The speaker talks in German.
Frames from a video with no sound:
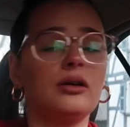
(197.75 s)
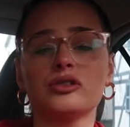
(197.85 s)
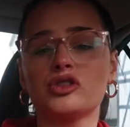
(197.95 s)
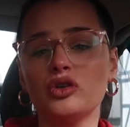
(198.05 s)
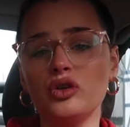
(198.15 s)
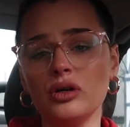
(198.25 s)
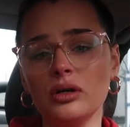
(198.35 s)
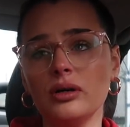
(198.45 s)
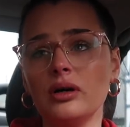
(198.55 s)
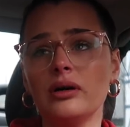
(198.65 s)
Und so,
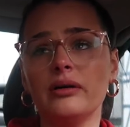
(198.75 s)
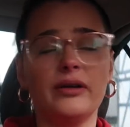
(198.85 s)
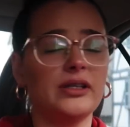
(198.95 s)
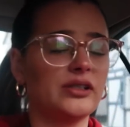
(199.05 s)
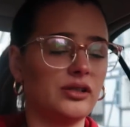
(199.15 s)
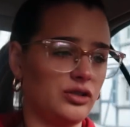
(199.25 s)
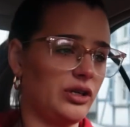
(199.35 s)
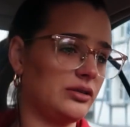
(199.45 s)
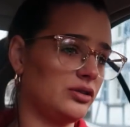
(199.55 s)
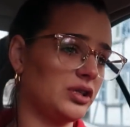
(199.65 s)
ich, ich
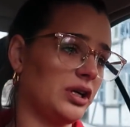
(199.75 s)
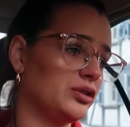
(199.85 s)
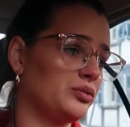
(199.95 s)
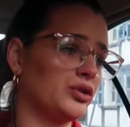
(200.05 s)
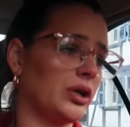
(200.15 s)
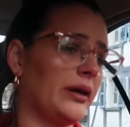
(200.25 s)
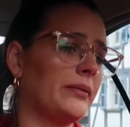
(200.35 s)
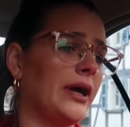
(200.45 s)
kann es euch gar nicht beschreiben.